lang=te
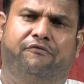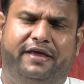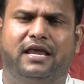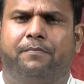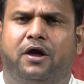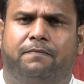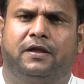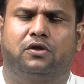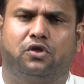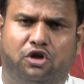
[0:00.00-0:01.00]
వెయ్యి
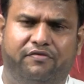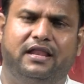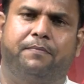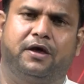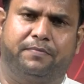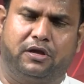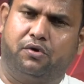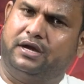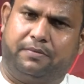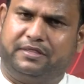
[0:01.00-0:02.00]
అపార్ట్మెంట్లో రెండు వేల అపార్ట్మెంట్లో
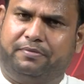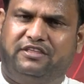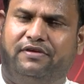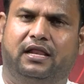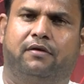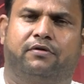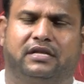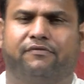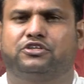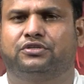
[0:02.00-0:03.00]
కట్టే పెద్ద పెద్ద వీళ్ళ
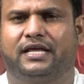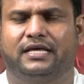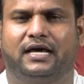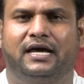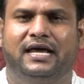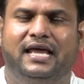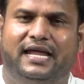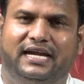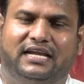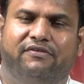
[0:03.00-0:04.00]
టవర్స్ ఉంటాయి కదా
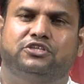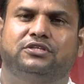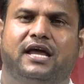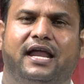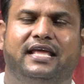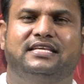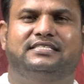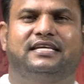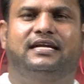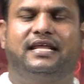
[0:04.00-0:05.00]
ఈ టవర్స్ ఉన్న కాడ ఏం
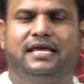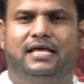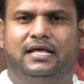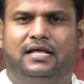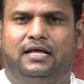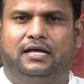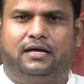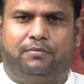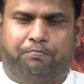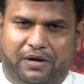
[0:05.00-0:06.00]
చేస్తుంది అంటే
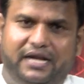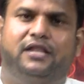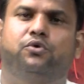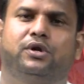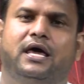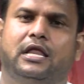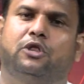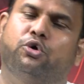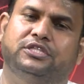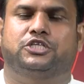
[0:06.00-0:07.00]
బిల్డర్ కూడా
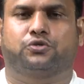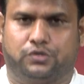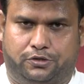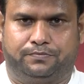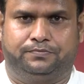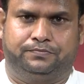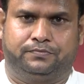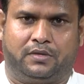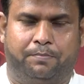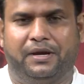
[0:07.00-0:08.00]
లోన్ తెచ్చుకుంటాడు
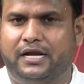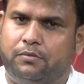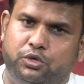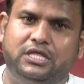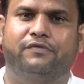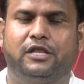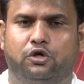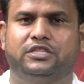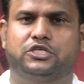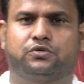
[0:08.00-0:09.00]
బిల్డర్ ముందే పోయి
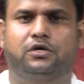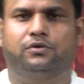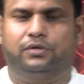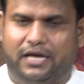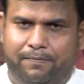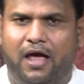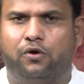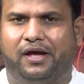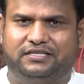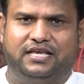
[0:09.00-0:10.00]
లోన్ తెచ్చుకుంటాడు ఏ
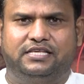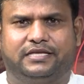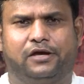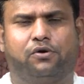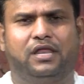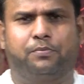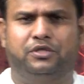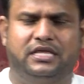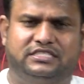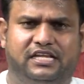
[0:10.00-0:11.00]
బ్యాంకు ఐసిఐసిఐకో
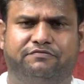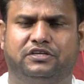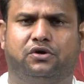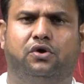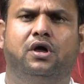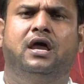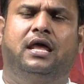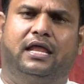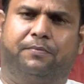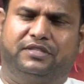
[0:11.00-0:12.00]
లేకపోతే హెచ్డిఎఫ్సికో
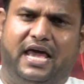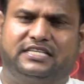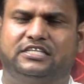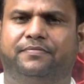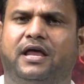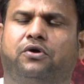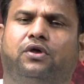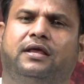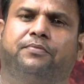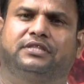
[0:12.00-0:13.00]
లేకపోతే యాక్సిస్ బ్యాంకో
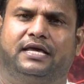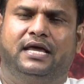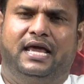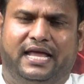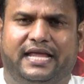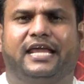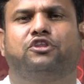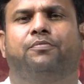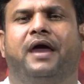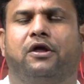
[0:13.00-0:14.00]
లేకపోతే
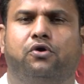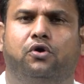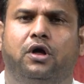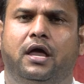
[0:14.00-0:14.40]
ఇంకేదో బ్యాంకో